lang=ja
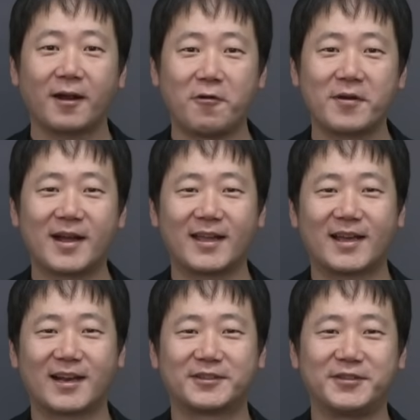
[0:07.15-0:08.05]
今回
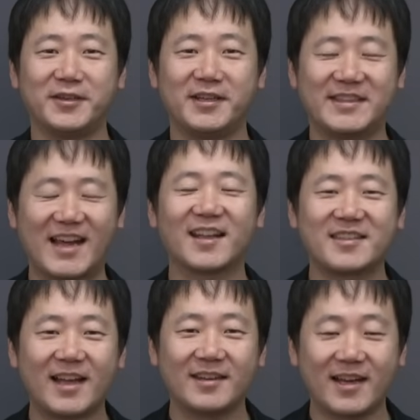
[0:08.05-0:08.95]
からついに奈良
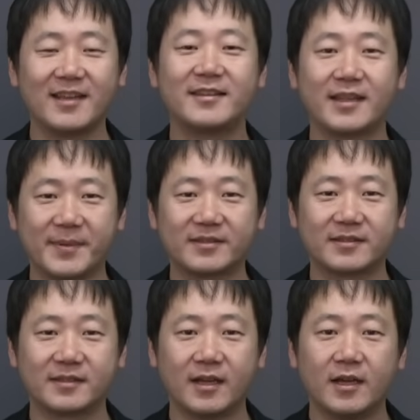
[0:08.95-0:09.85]
時代に入ってきま
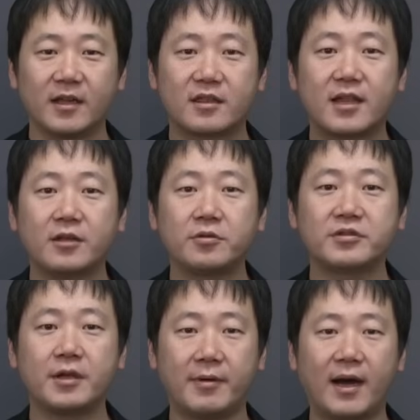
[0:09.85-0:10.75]
す。時代と
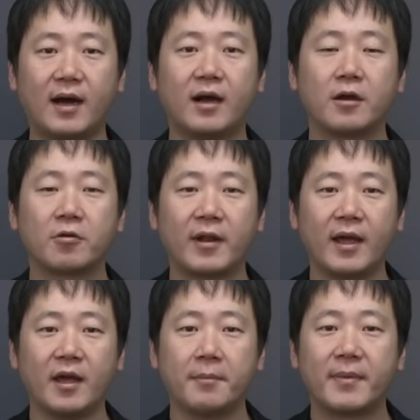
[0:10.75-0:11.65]
してはこ
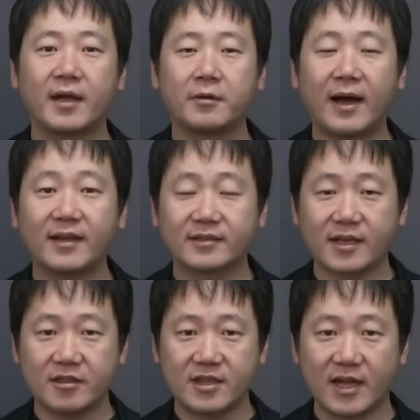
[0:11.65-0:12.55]
れ前の飛
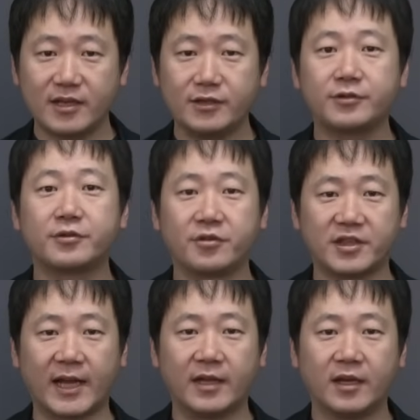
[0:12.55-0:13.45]
鳥時代に続く
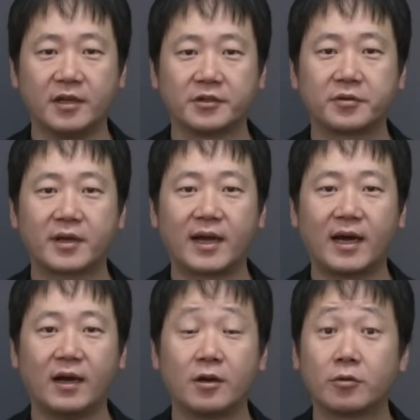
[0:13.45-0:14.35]
時代、それか
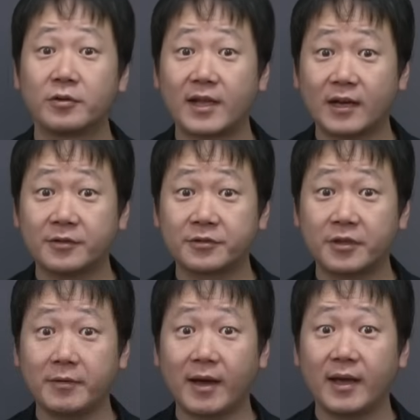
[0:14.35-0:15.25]
らこの奈良の
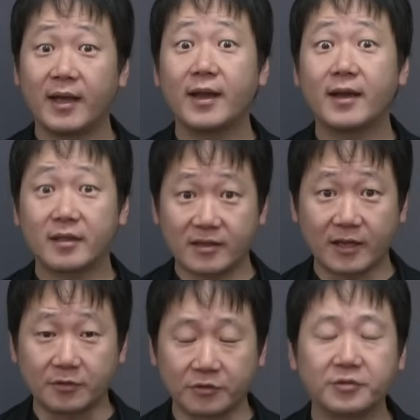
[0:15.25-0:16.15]
次は平安時
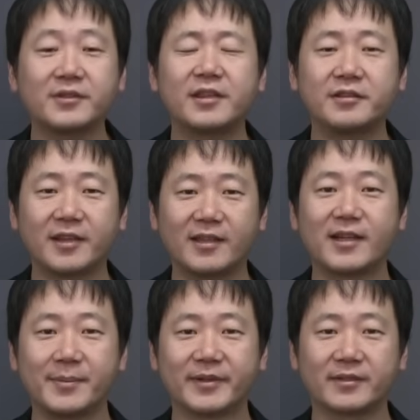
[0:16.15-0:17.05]
代と、そんな位置づけ
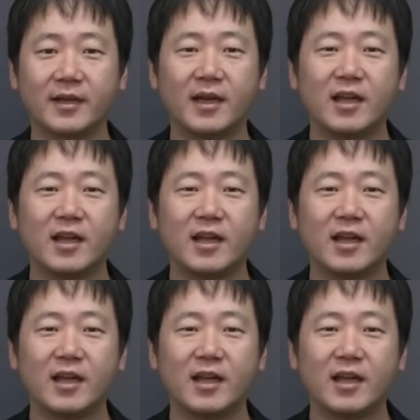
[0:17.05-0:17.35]
になります。